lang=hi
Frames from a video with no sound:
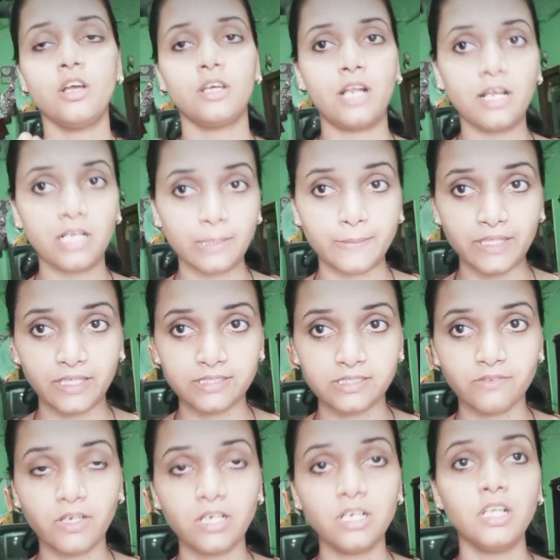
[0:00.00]
रहा कपड़ा का
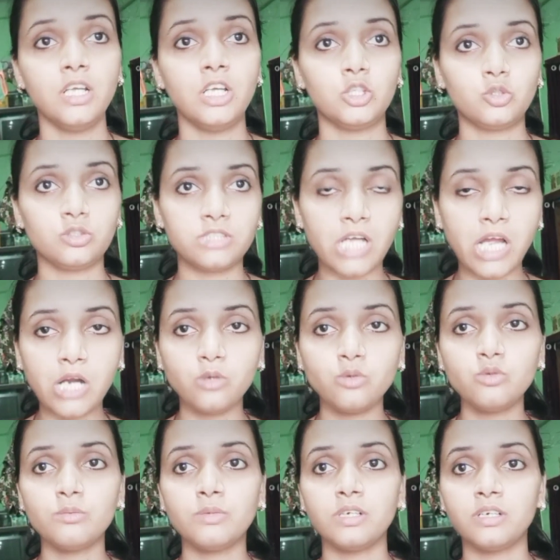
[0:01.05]
सवाल तो
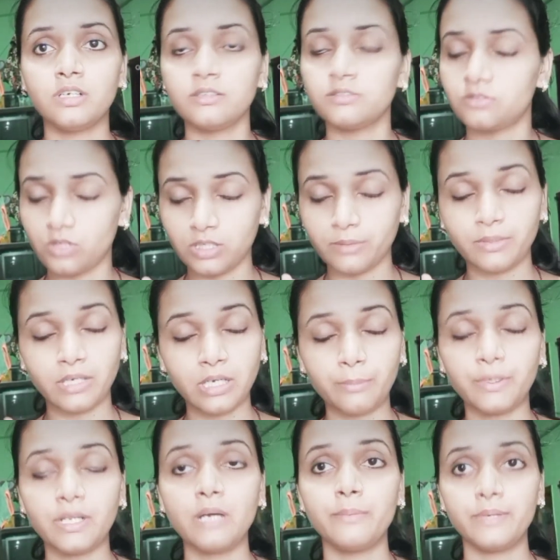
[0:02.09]
झाड़ू सॉरी
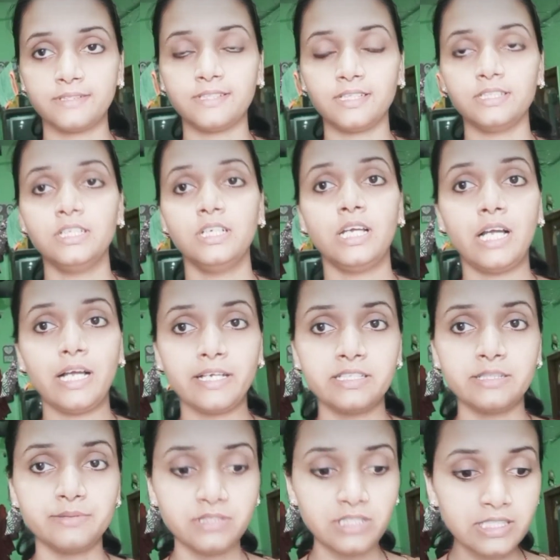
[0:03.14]
कपड़ा बर्तन
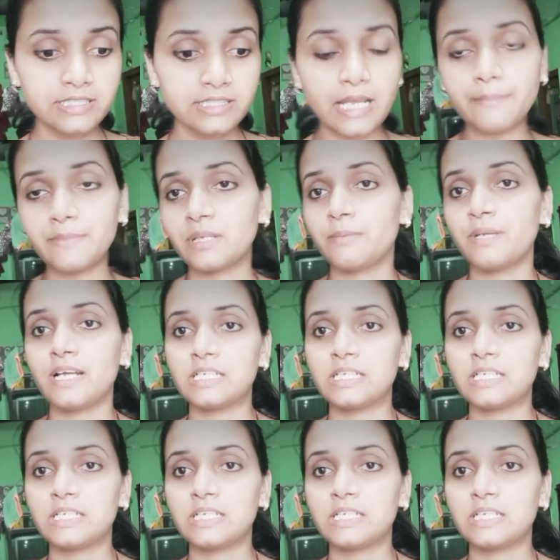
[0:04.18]
अगर जिस टाइम तक मेरे